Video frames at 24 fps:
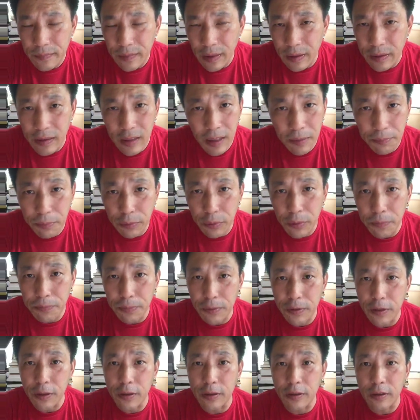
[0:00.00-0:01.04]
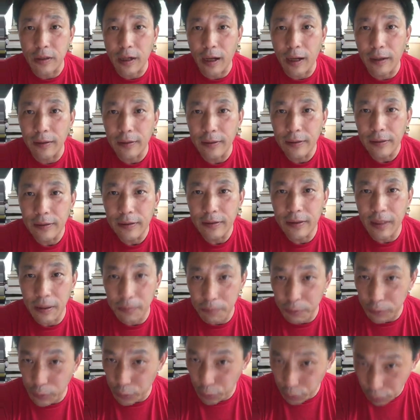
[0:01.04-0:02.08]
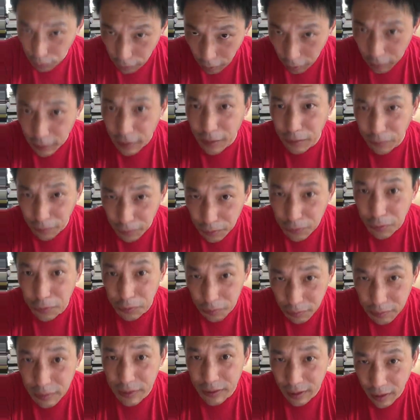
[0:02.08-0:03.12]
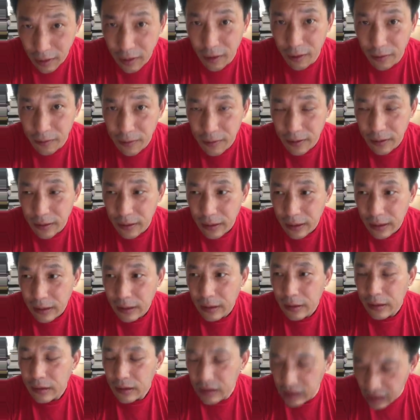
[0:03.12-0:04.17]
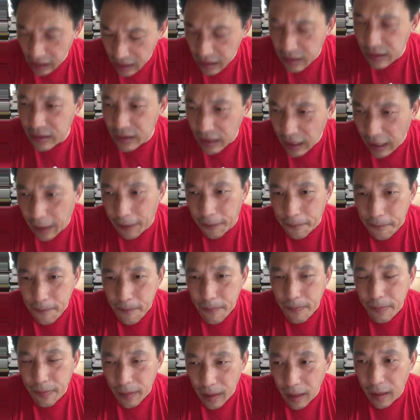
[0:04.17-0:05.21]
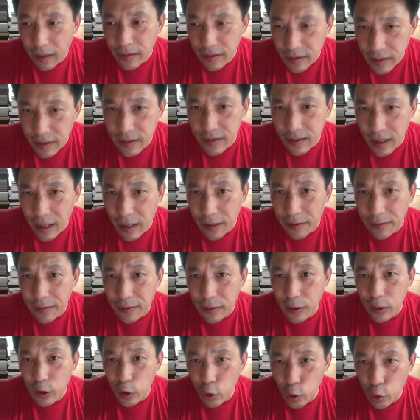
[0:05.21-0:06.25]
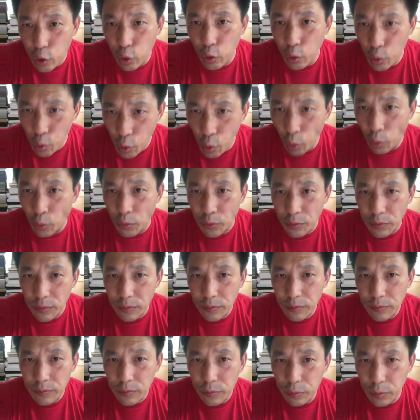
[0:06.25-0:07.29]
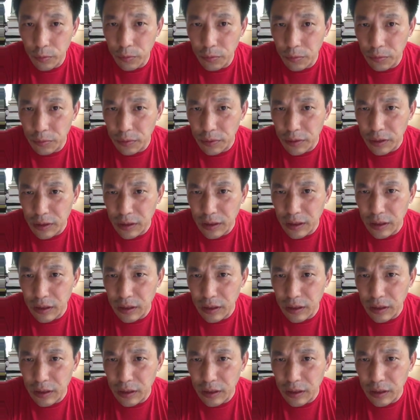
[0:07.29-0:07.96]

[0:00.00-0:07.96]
啊，戒烟部队不制止啊。既然部队需要这个东西做宣传材料，现在啊，现在中共、中共的这